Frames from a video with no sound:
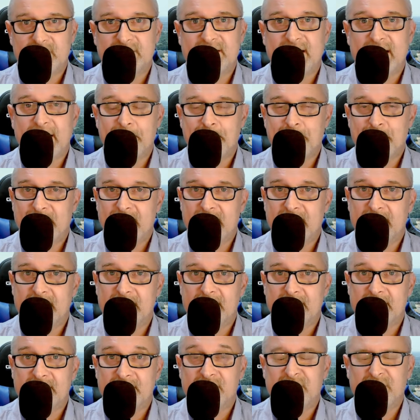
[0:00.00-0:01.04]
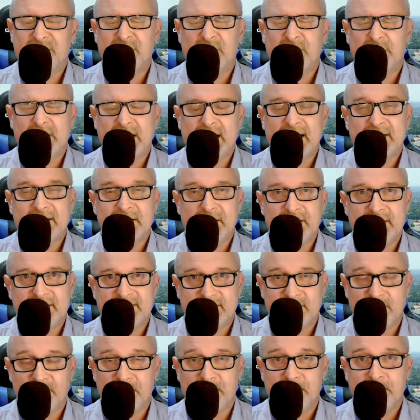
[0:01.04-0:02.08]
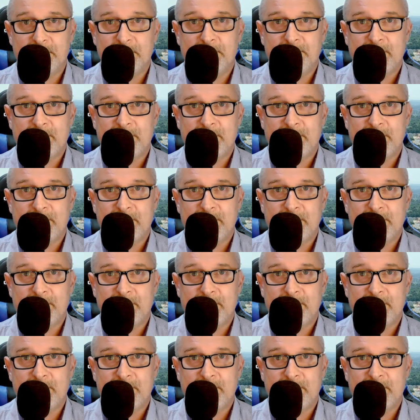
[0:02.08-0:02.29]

za y, rzezią katyńską,